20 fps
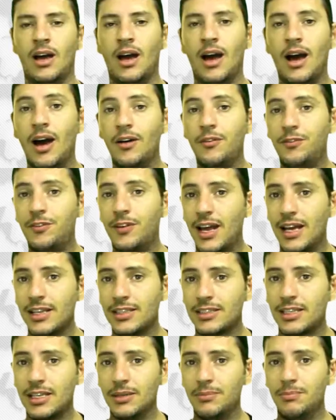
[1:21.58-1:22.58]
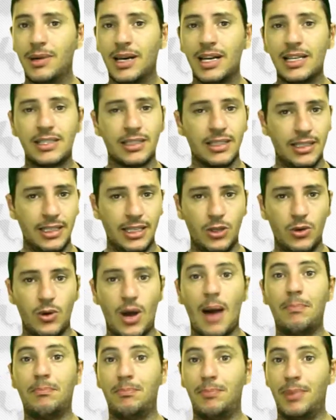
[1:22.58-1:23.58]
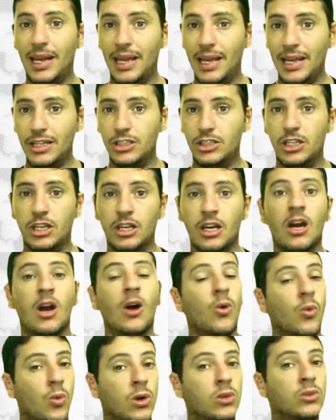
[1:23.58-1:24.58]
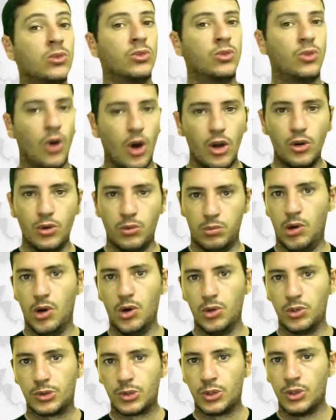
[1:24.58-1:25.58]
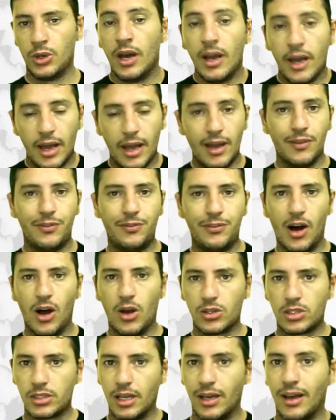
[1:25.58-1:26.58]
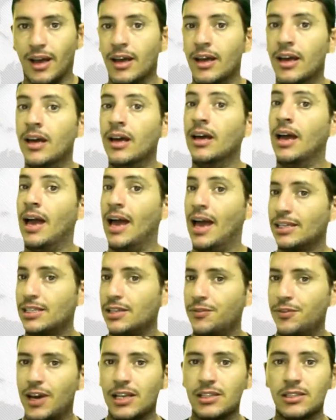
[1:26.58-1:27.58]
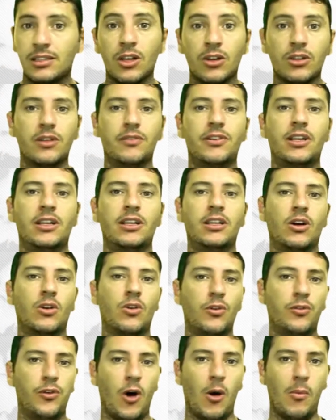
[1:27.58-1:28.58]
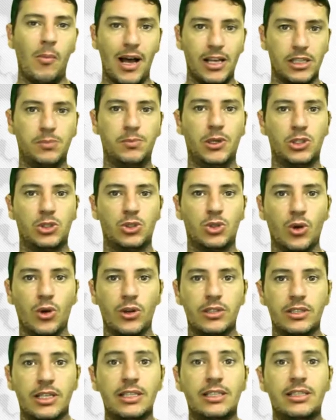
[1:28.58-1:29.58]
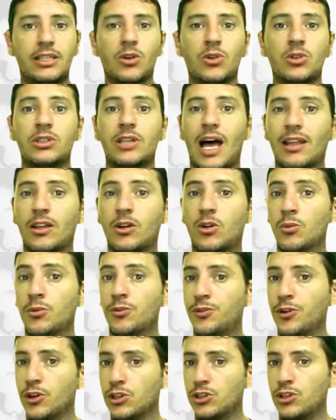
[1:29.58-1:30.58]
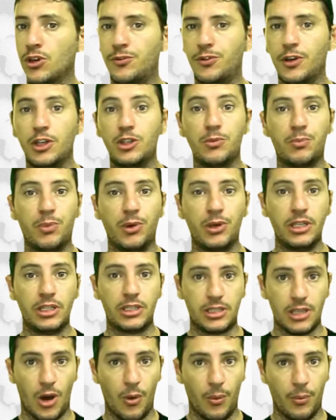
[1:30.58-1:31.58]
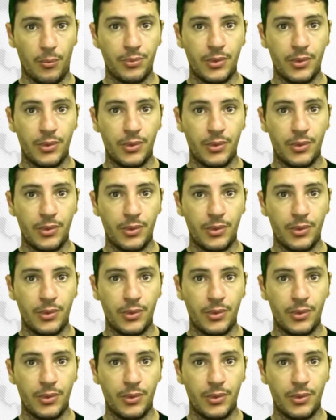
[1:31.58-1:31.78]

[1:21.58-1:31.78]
A frase que brasileiro aprende quando dói no bolso é falsa. Essa frase não deveria conformar as pessoas e ser usada como filosofia de punição,